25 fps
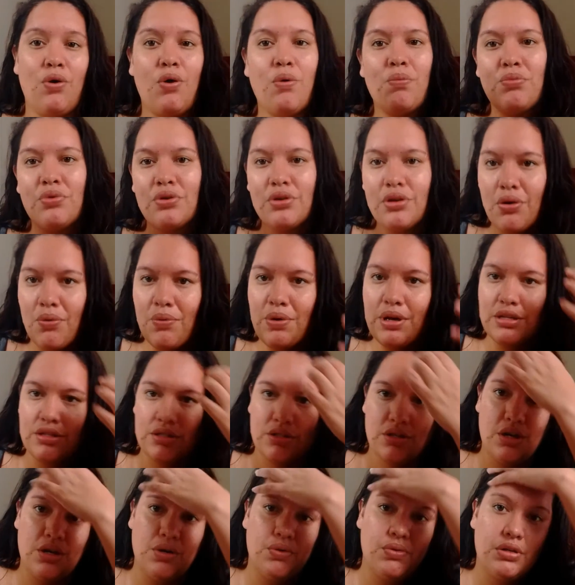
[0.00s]
como não é
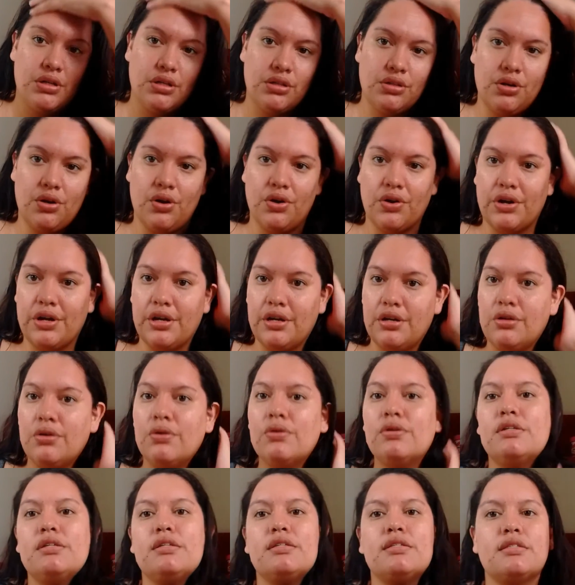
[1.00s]
só eu que troco a
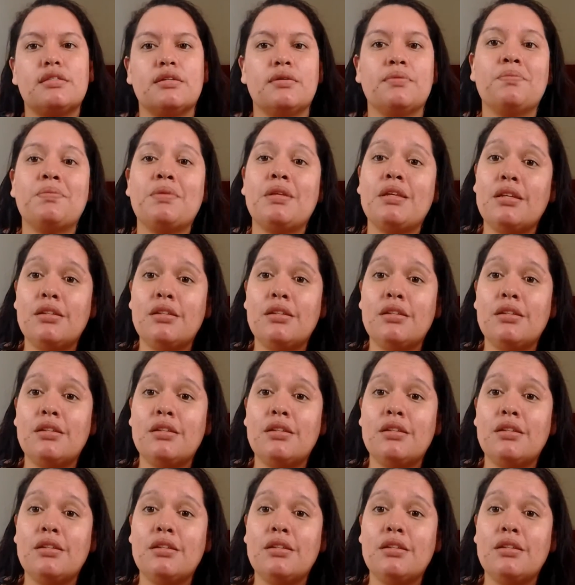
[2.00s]
Heloísa,